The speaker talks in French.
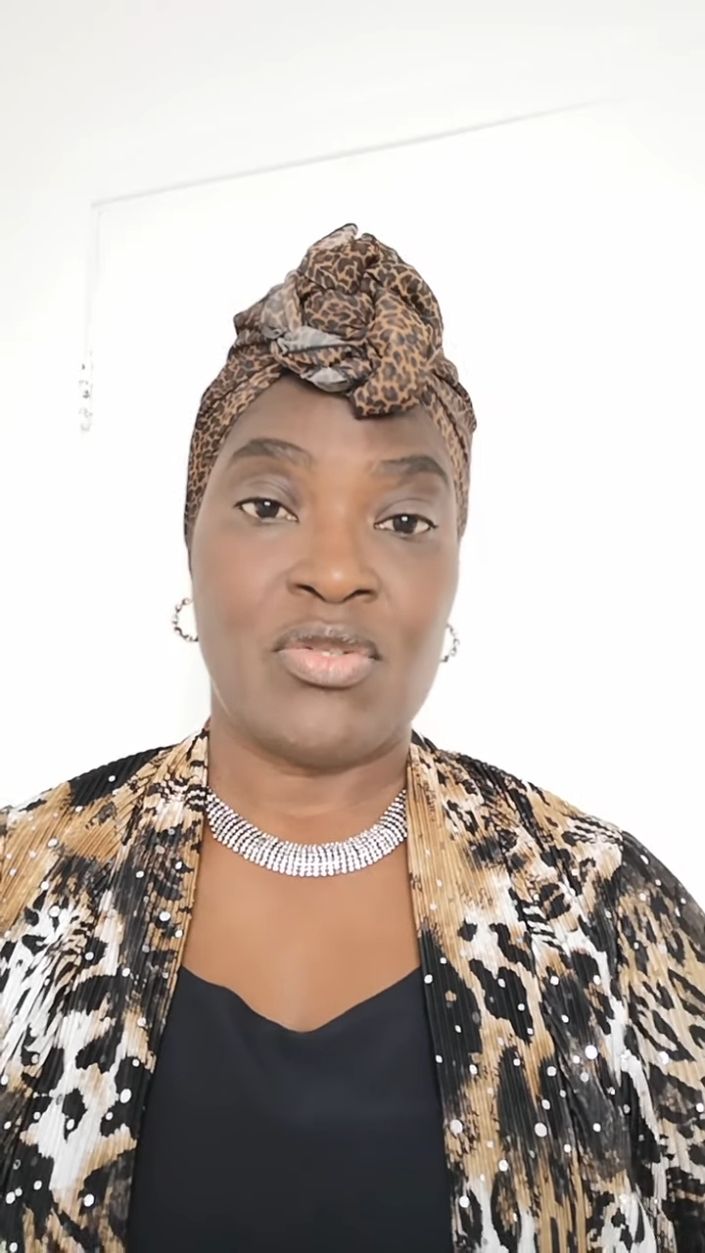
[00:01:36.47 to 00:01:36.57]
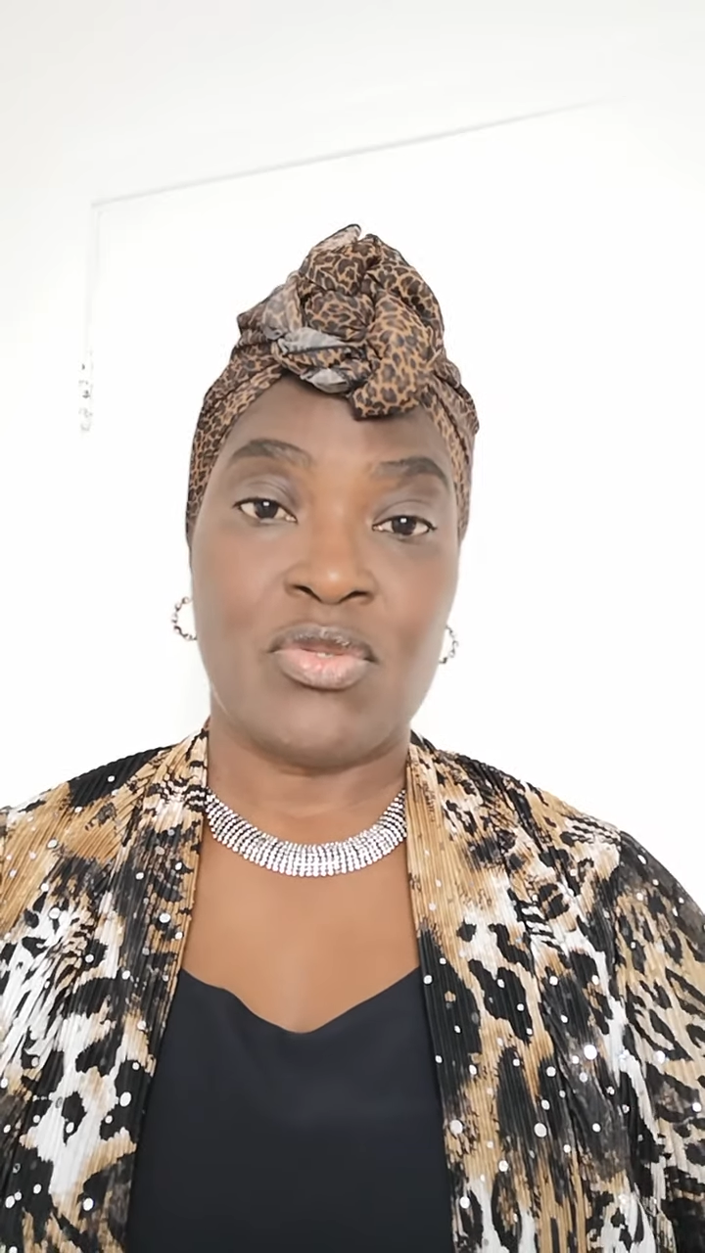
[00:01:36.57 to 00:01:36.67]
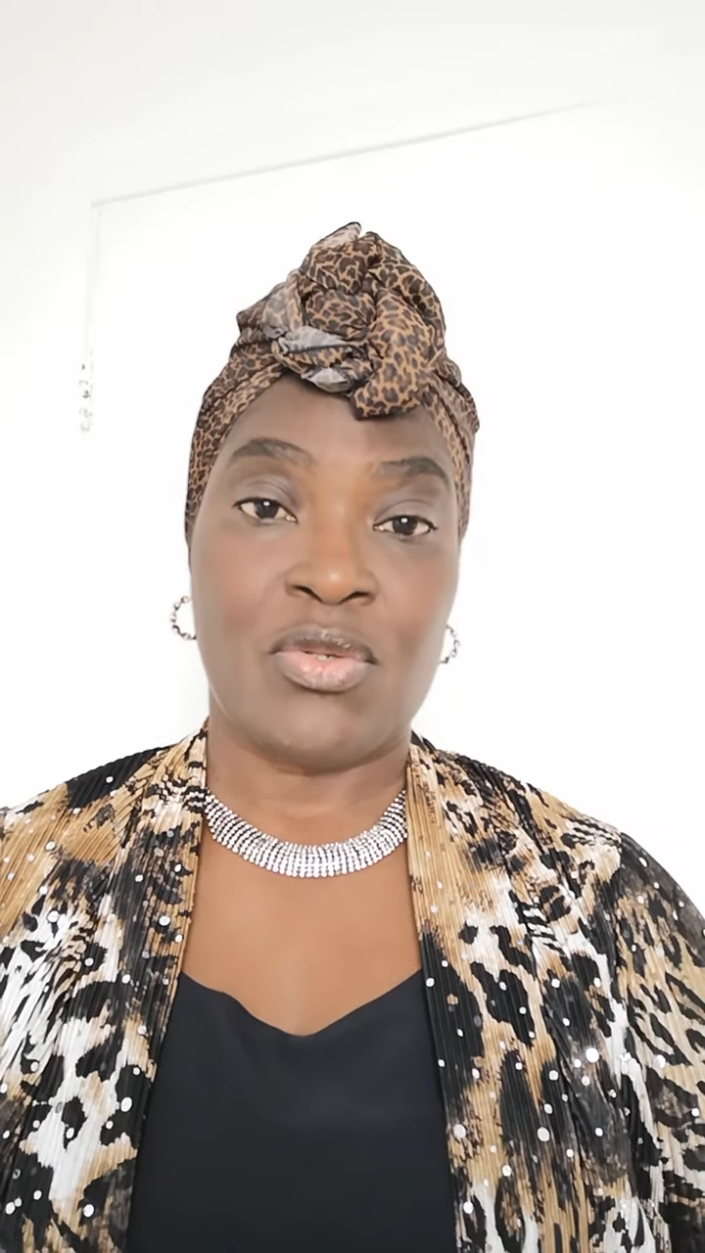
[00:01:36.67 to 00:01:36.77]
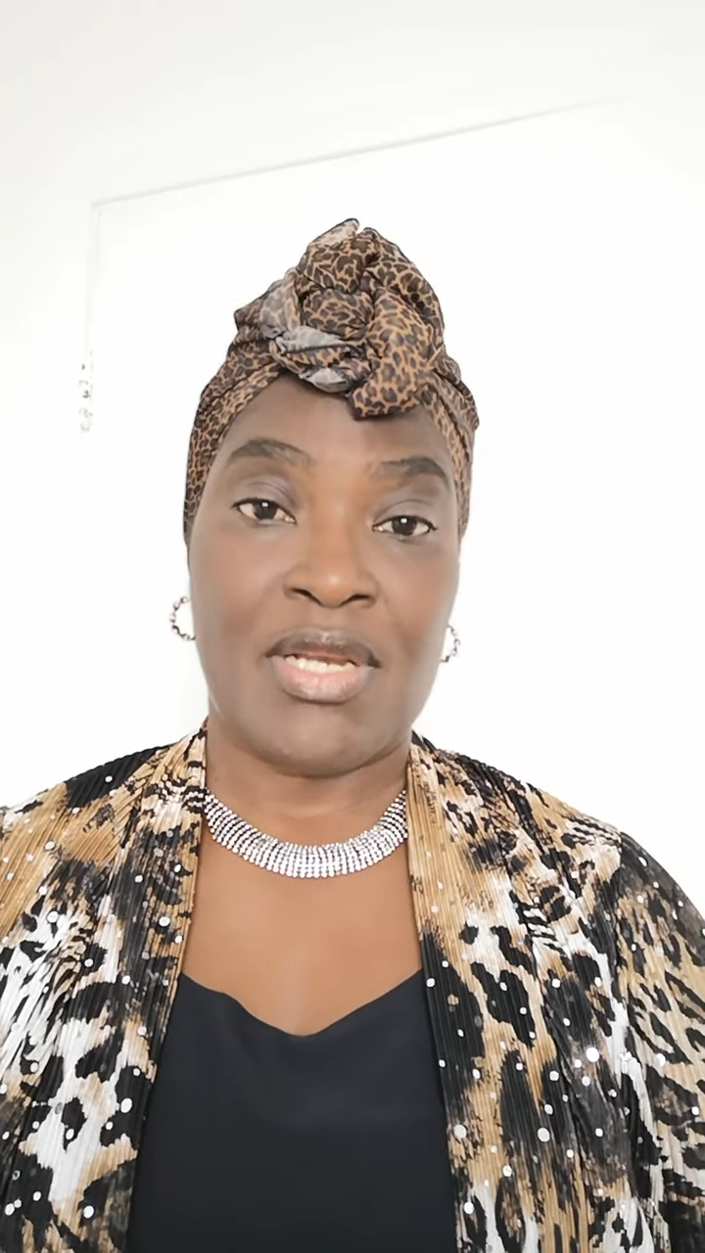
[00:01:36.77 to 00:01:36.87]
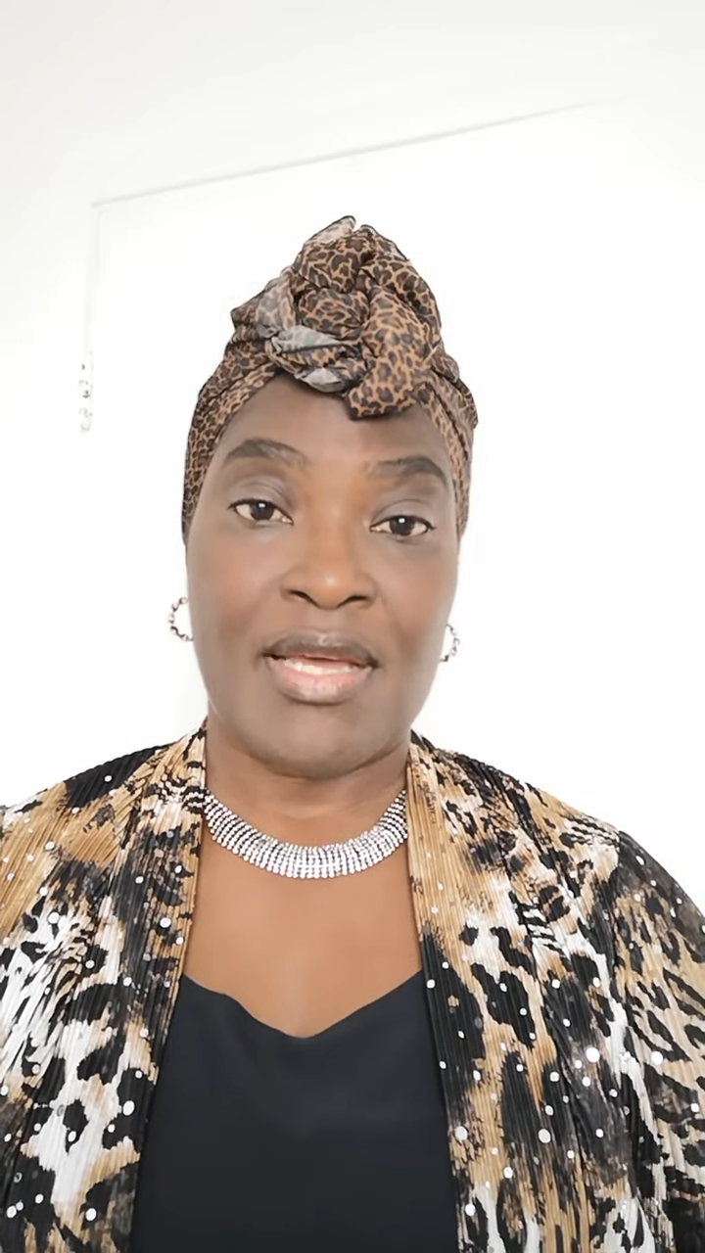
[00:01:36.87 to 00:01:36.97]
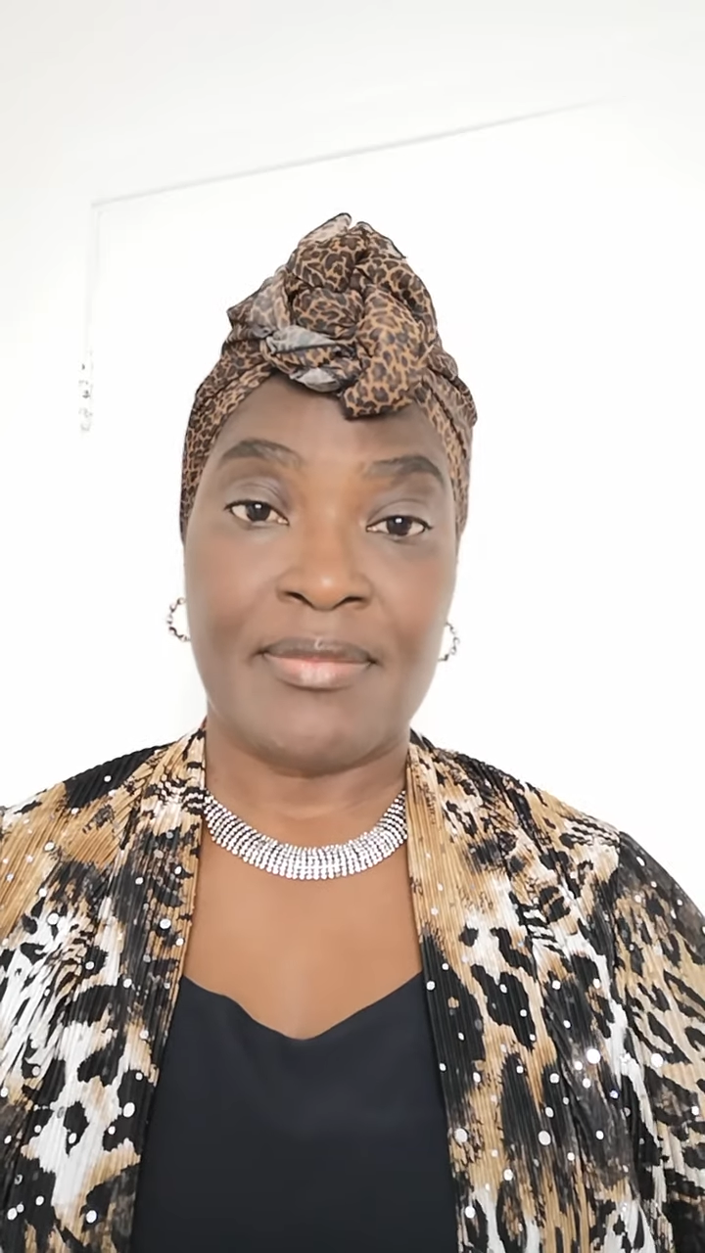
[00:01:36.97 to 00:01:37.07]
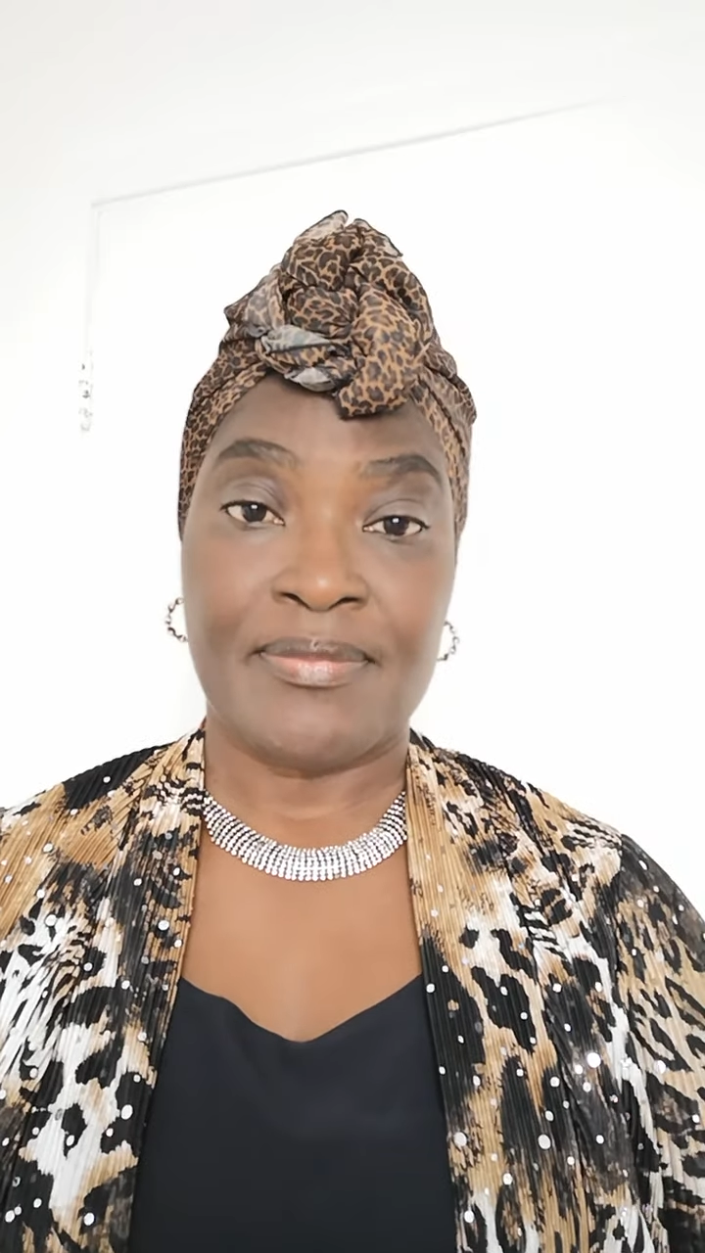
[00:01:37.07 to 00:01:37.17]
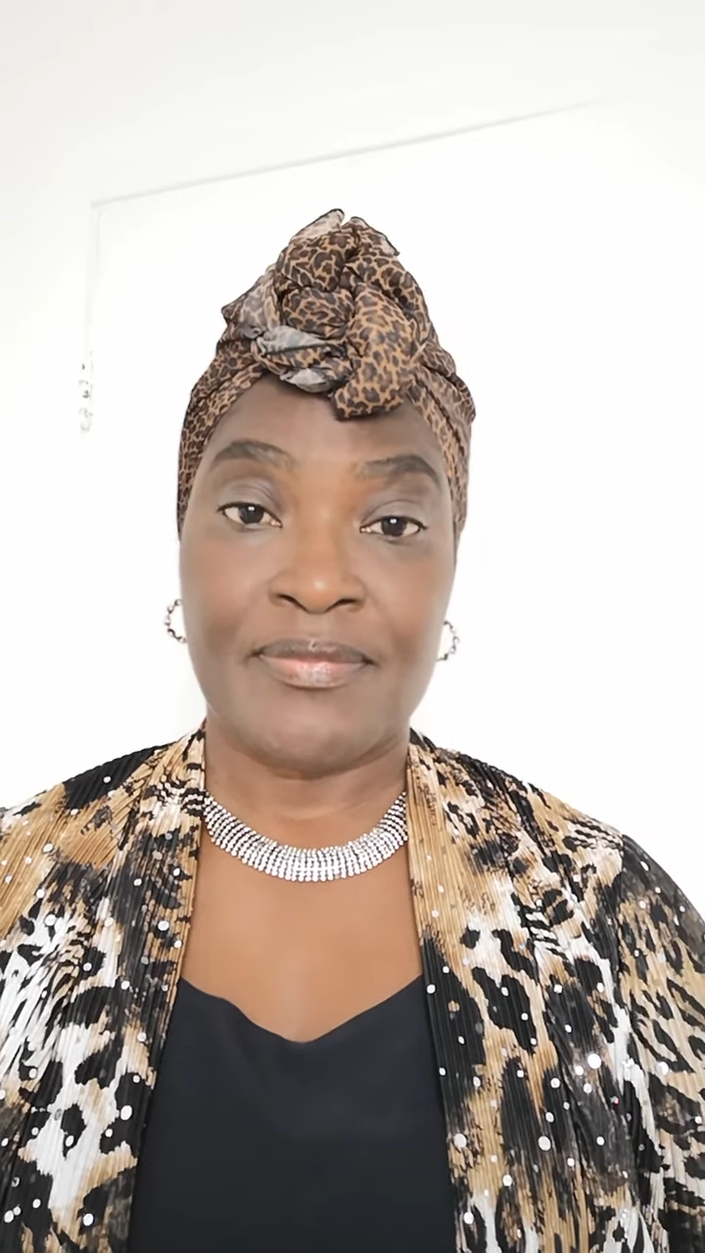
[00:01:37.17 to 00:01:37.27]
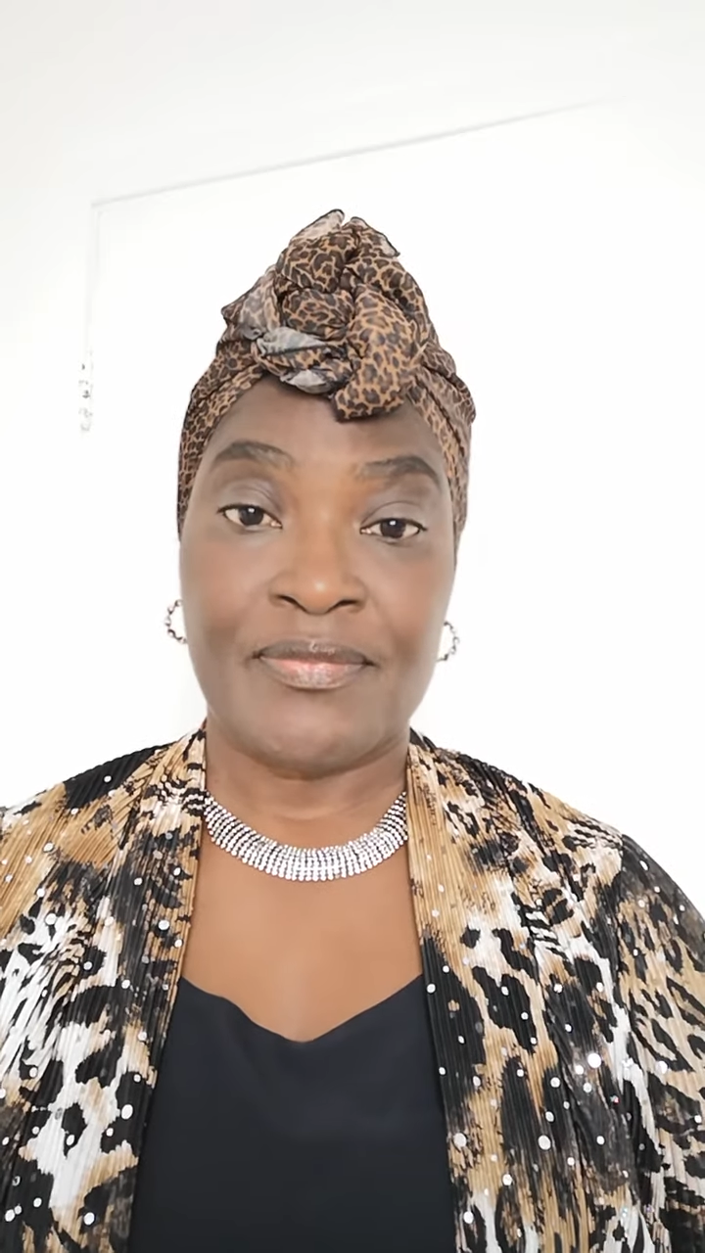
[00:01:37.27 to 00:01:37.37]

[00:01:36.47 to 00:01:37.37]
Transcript: jusque-là.